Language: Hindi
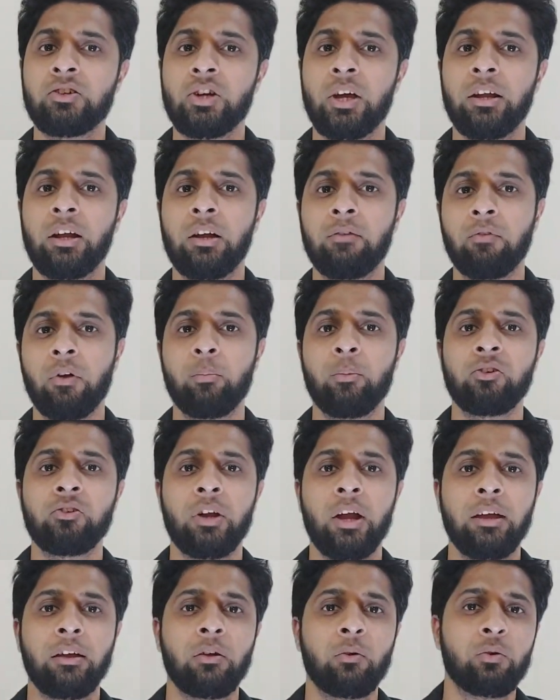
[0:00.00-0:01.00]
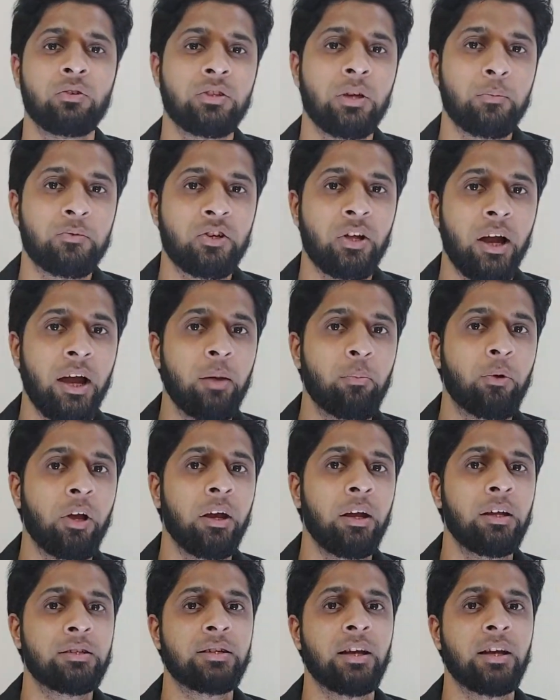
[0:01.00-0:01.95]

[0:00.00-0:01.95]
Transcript: चैनल इन्फॉर्मेशन आइकन को सब्सक्राइब करें